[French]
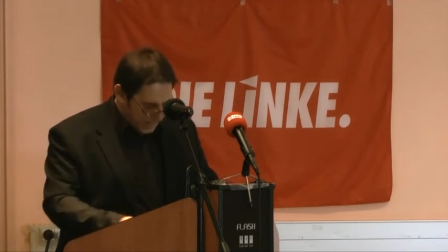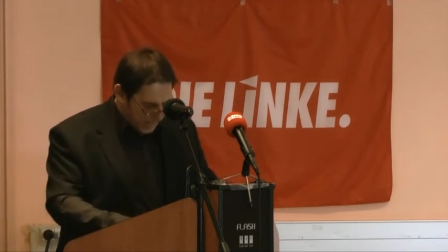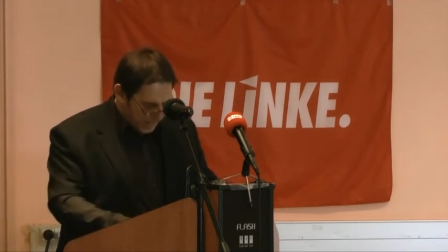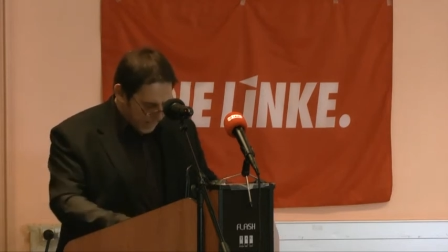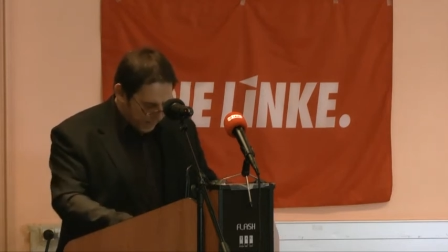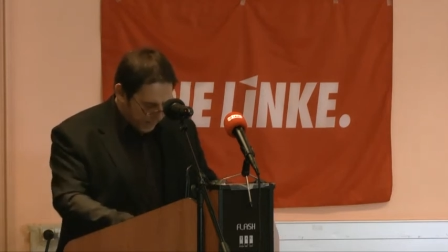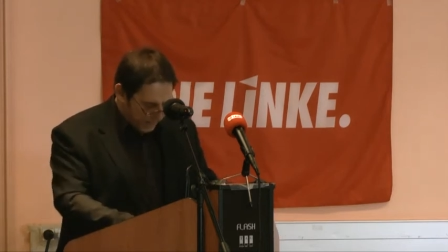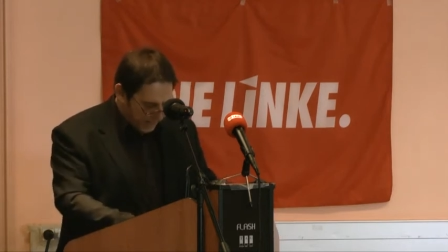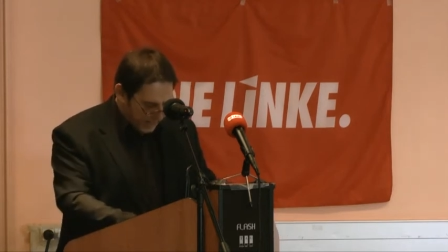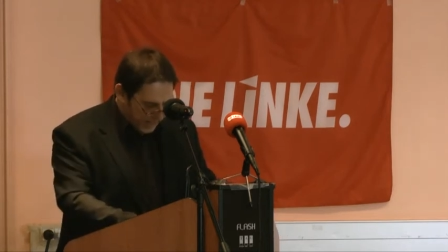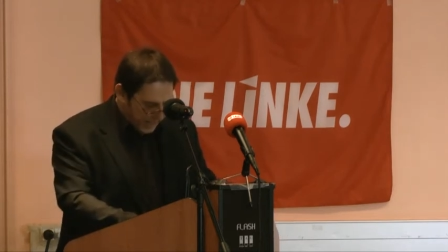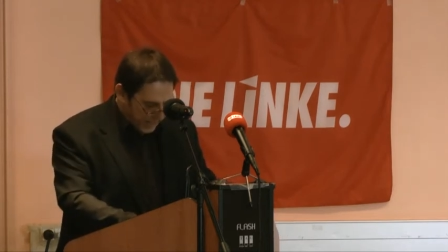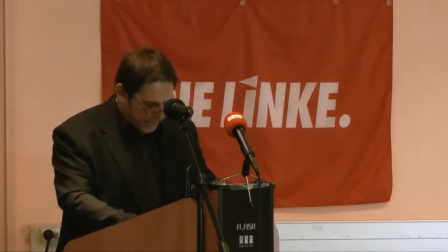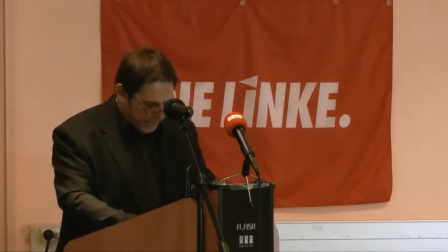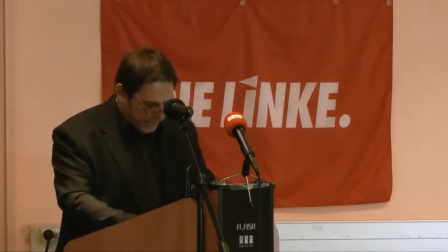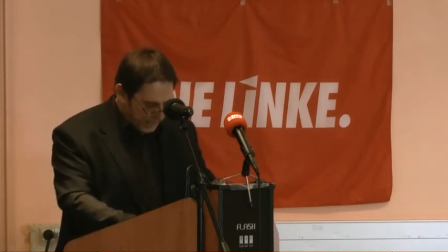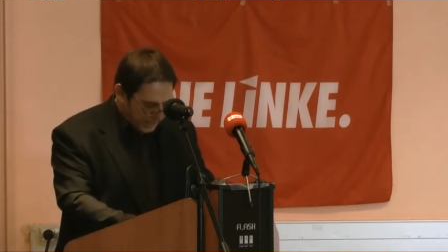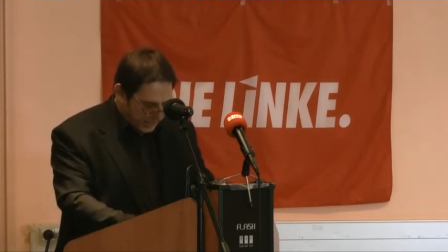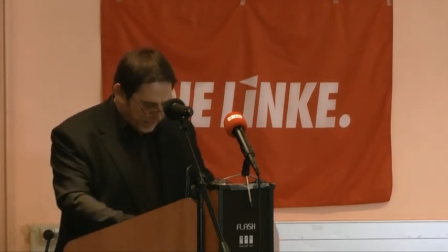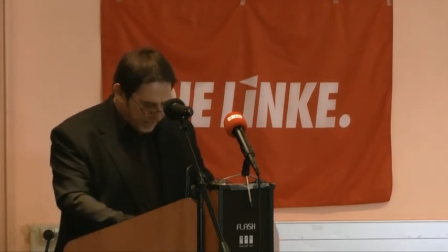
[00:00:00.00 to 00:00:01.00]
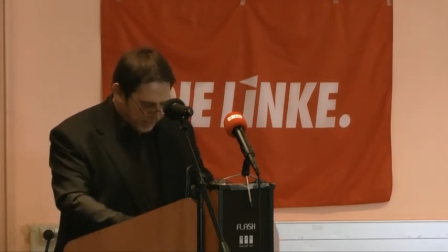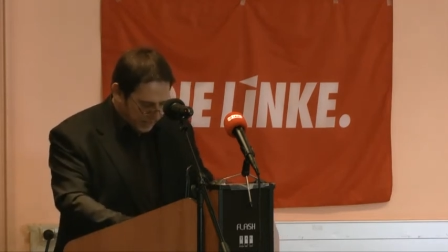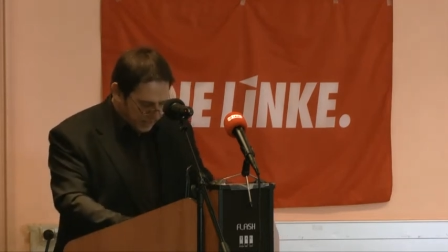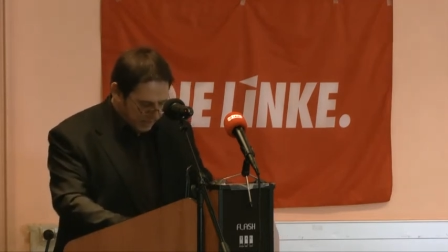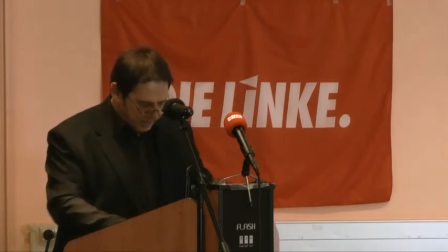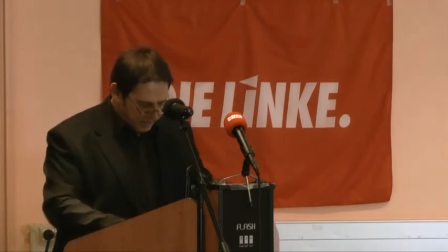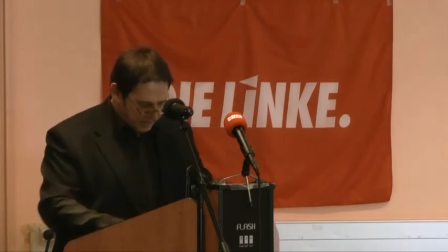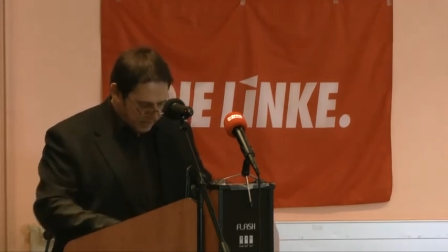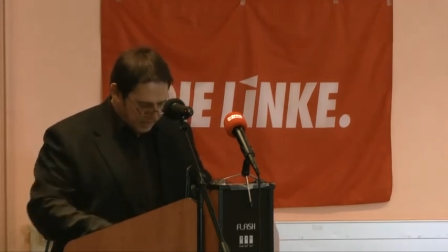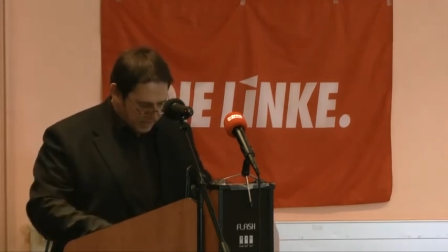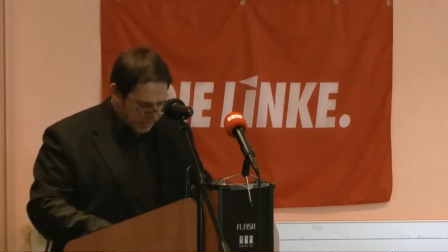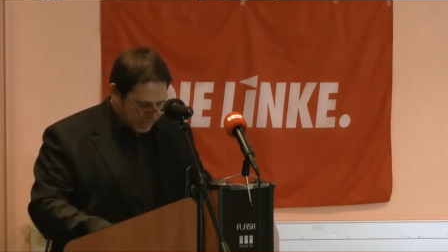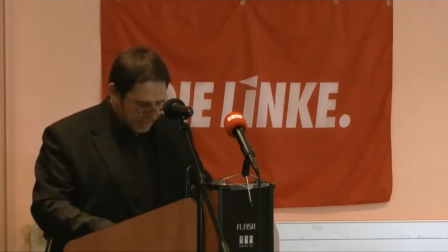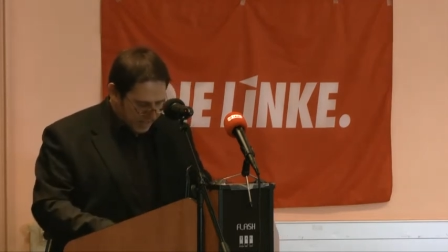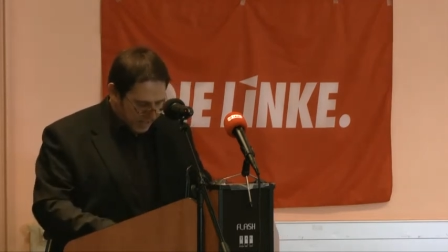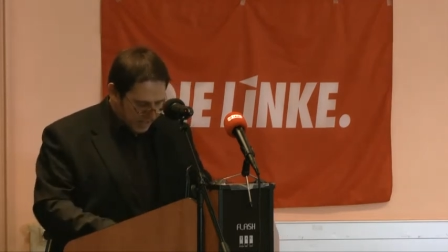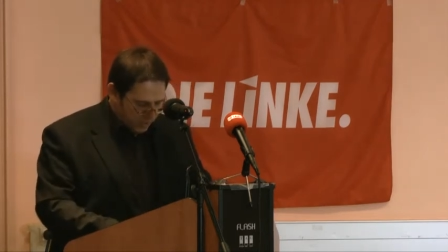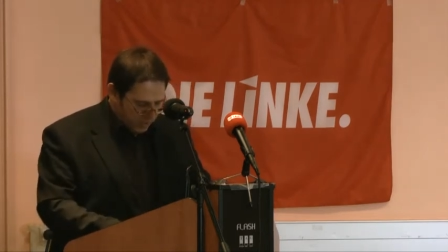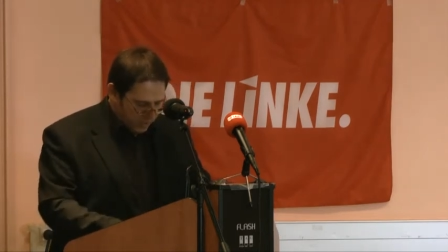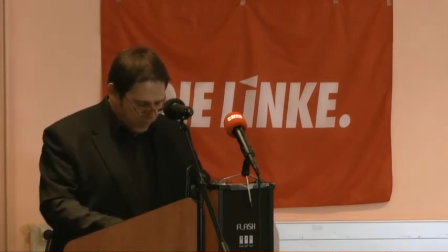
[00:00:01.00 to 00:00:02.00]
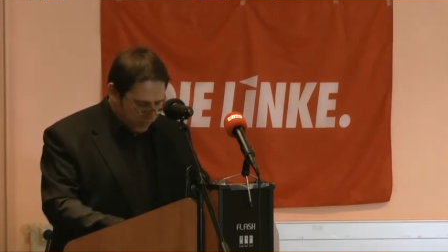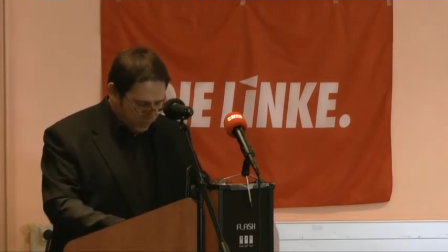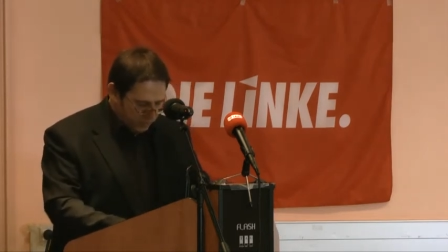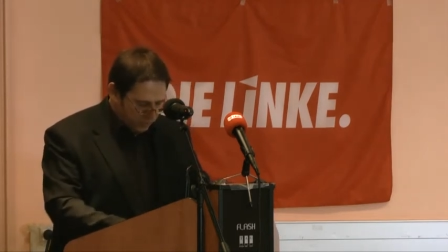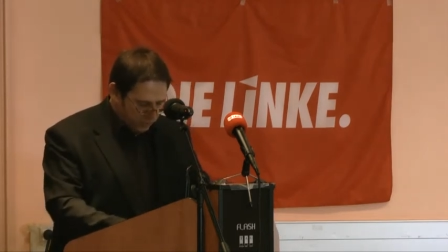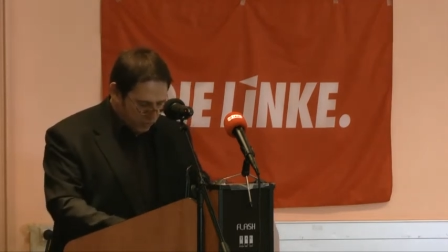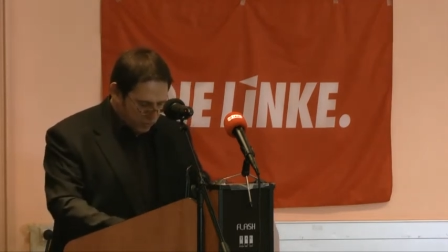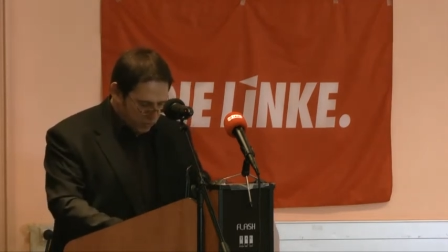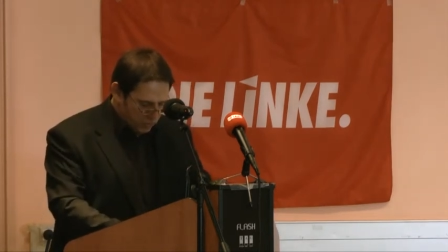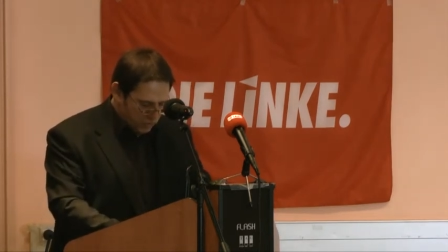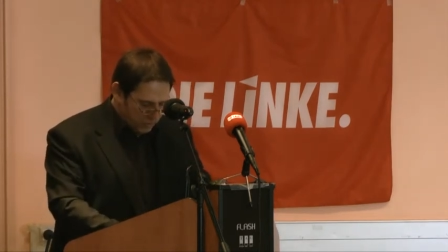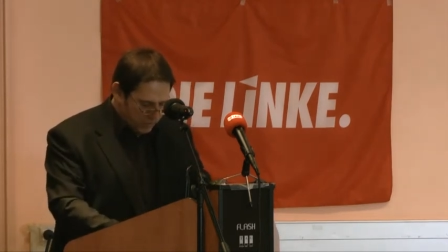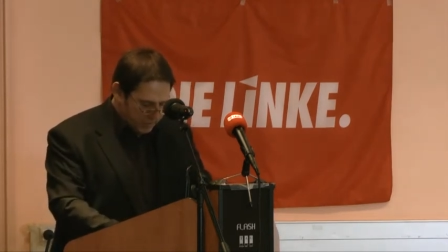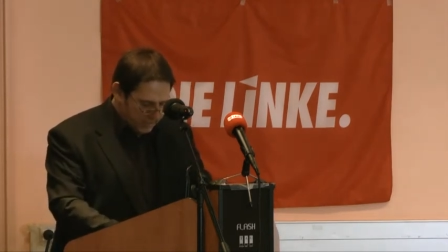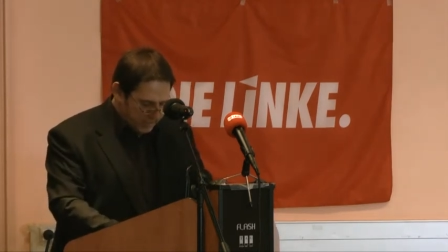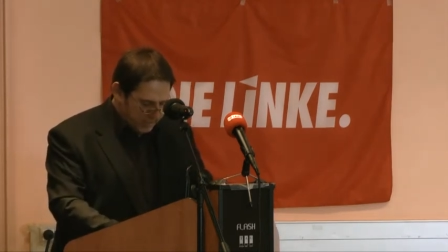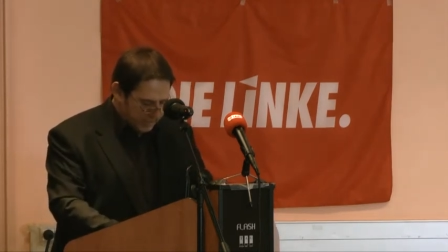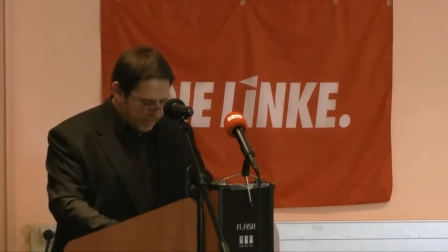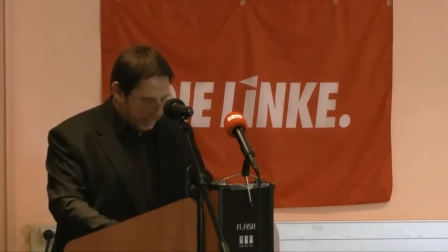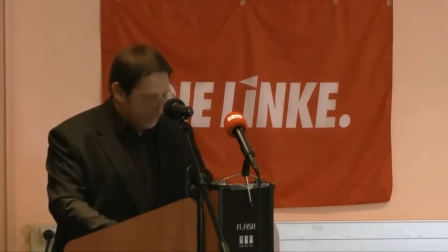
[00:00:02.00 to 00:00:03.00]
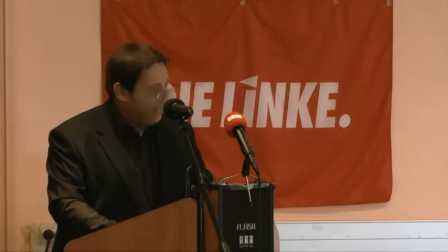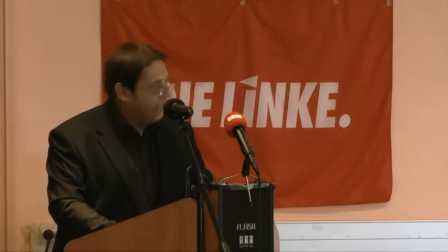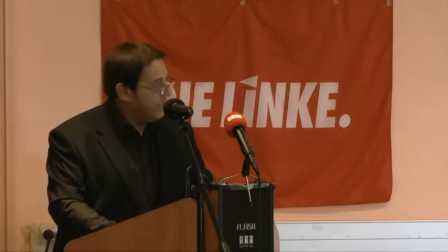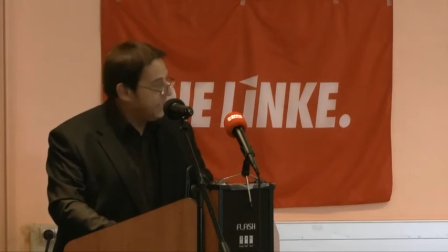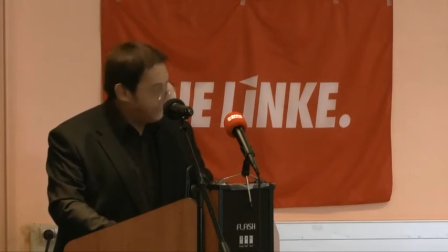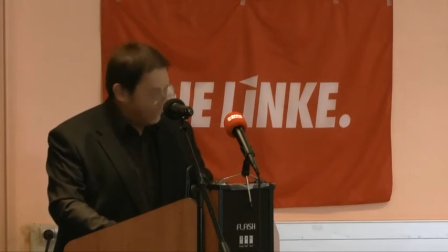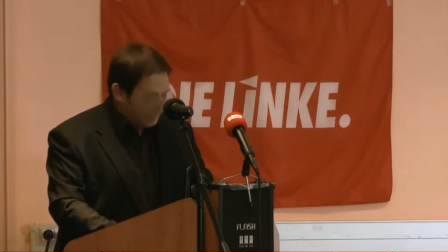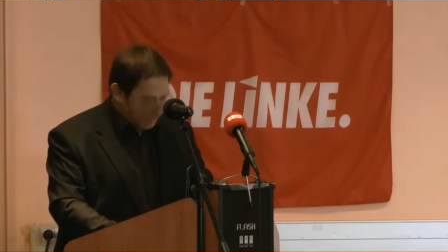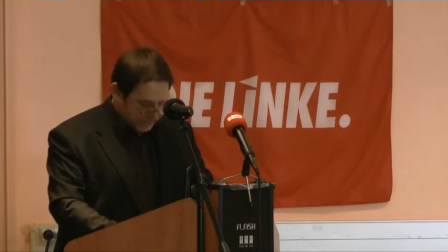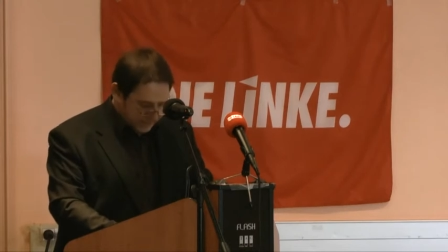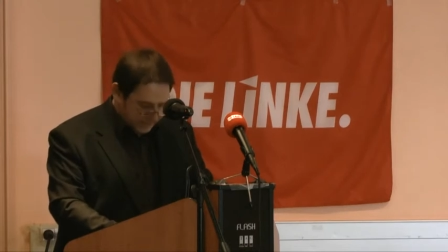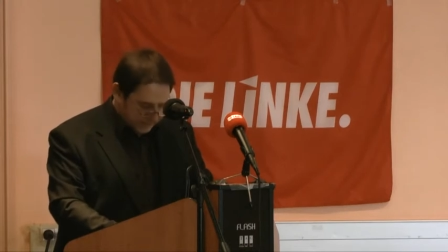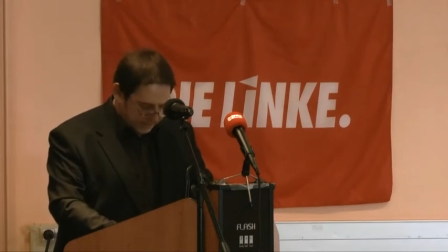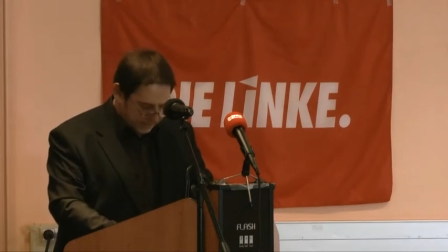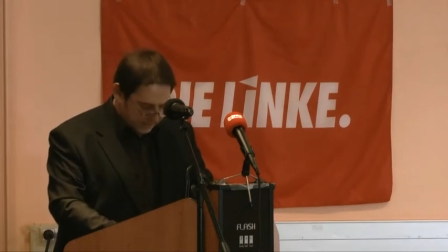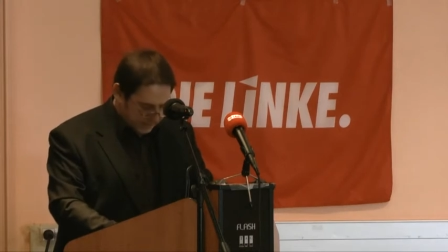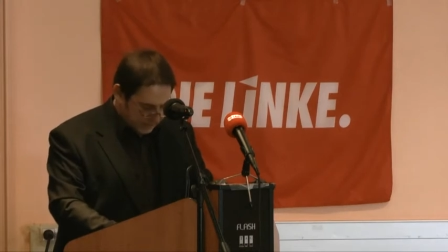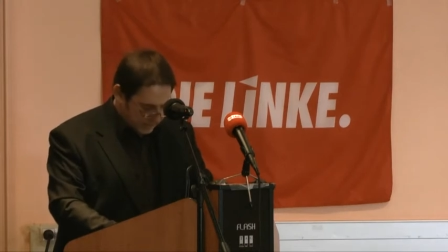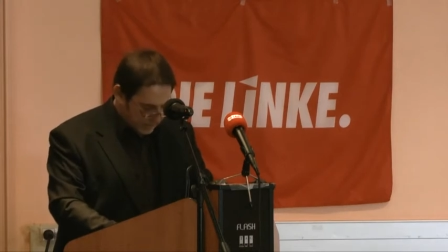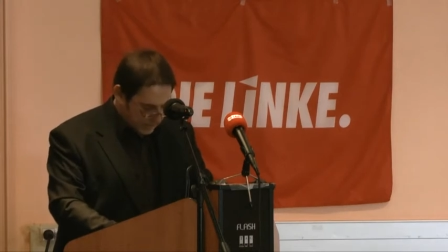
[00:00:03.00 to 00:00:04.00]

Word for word: La filière liquide, les hauts fourneaux et la Syrie,